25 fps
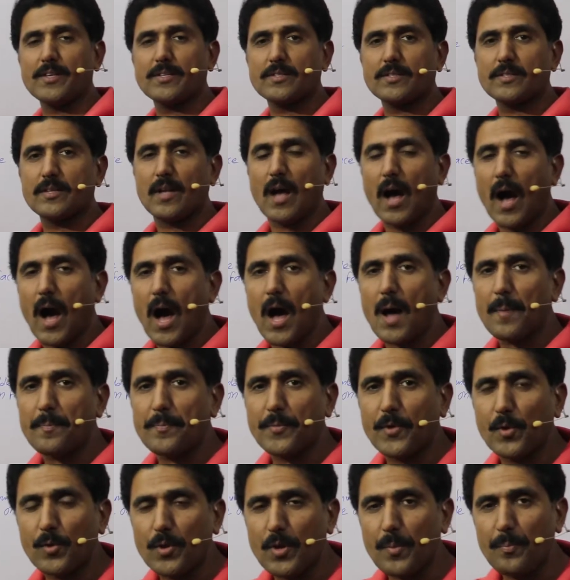फेस
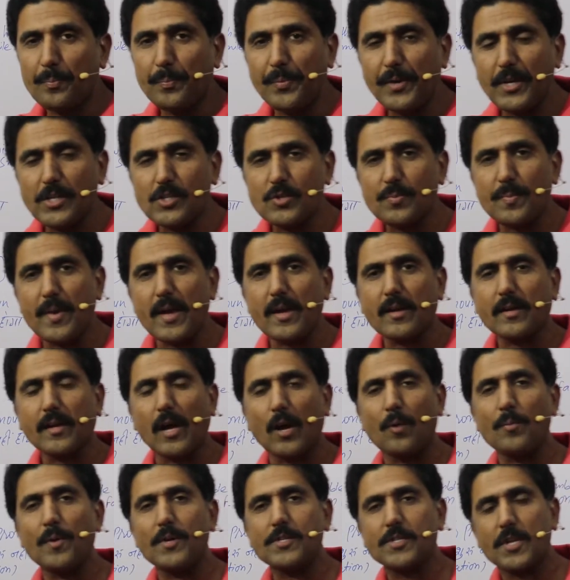आप क्योंकि बीच में
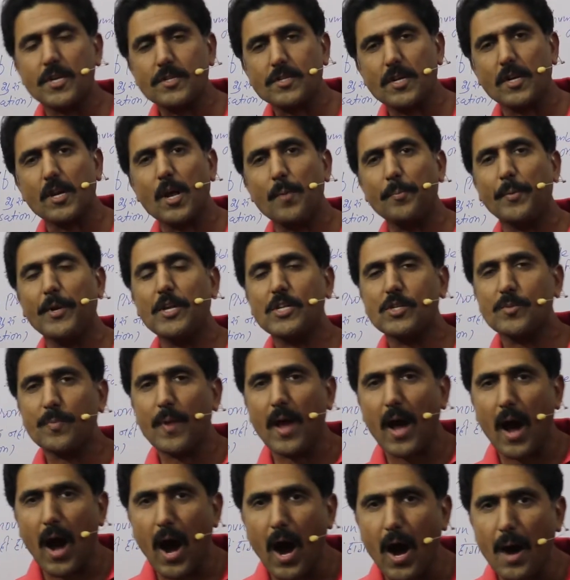कन्वर्सेशन के बीच
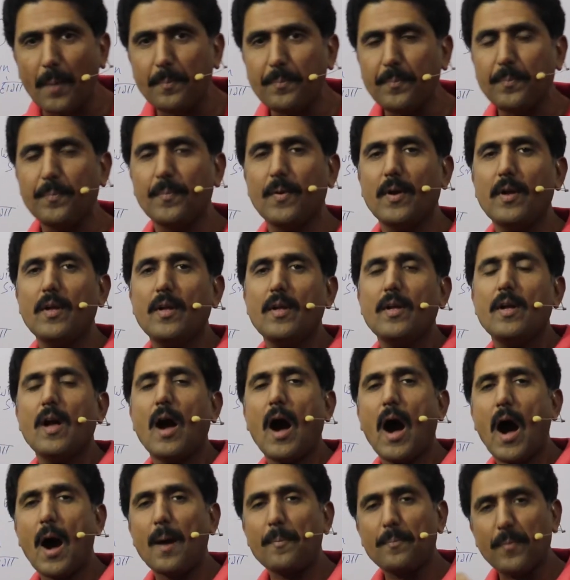में आप
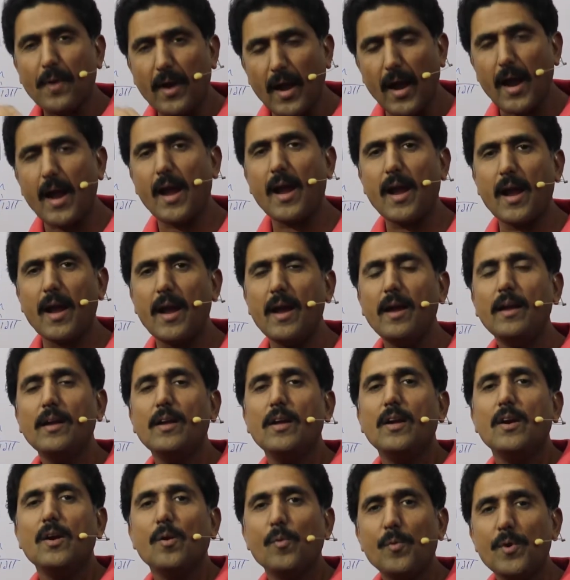आप गए हैं
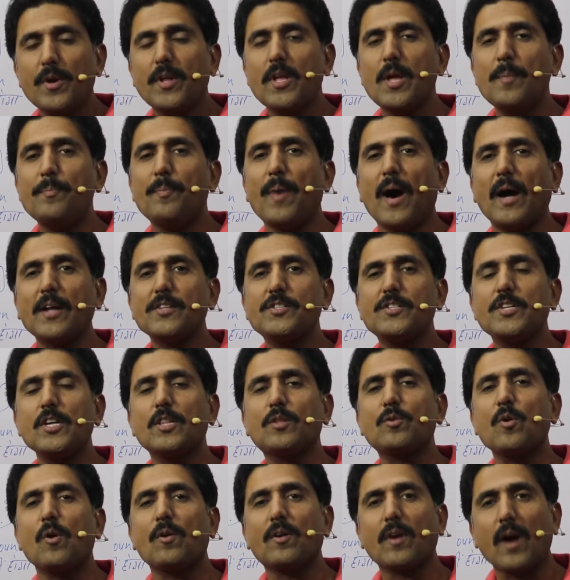उनकी
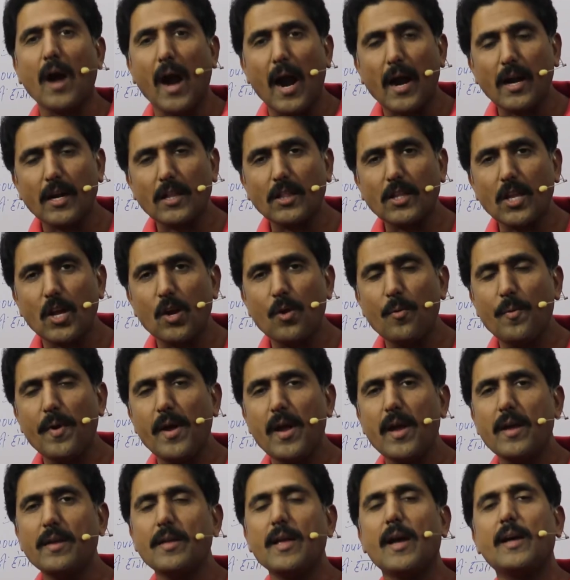बातचीत को काटते
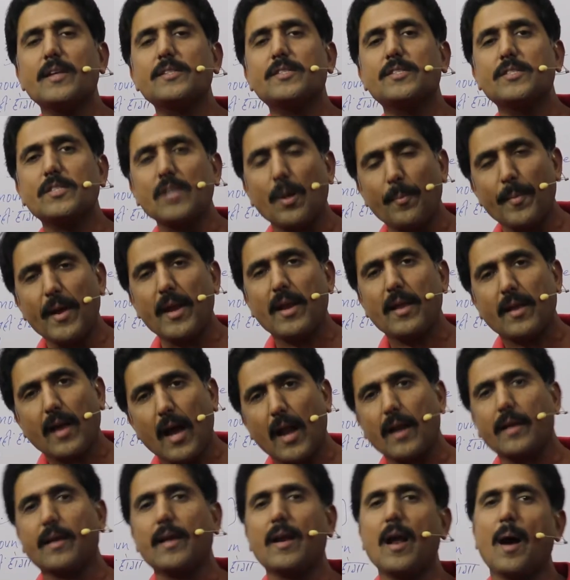हुए या समय
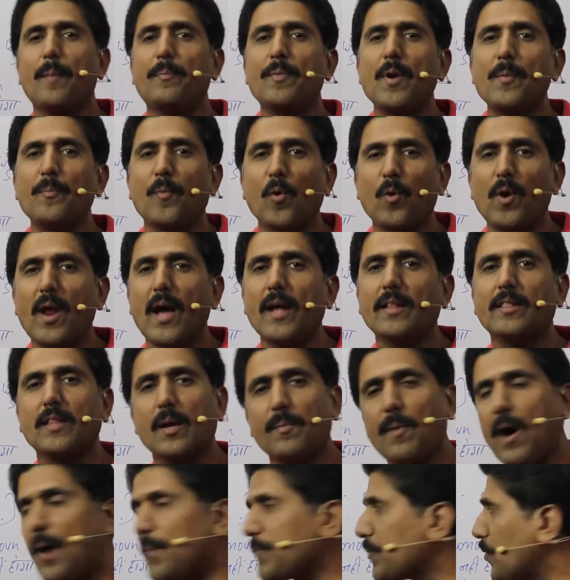निकालकर आपने बोला है
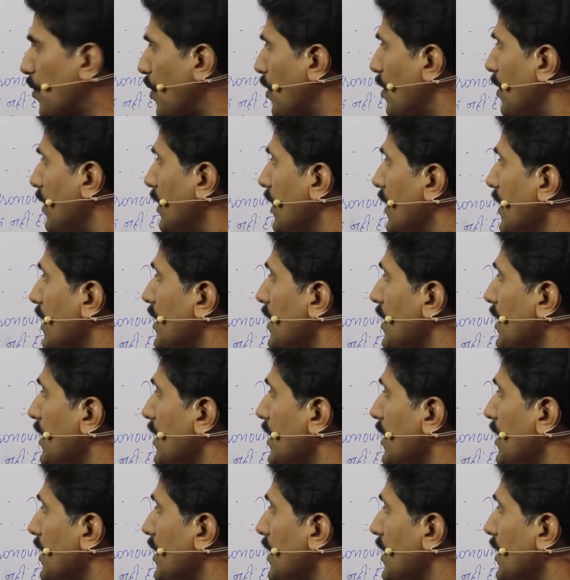तब आपको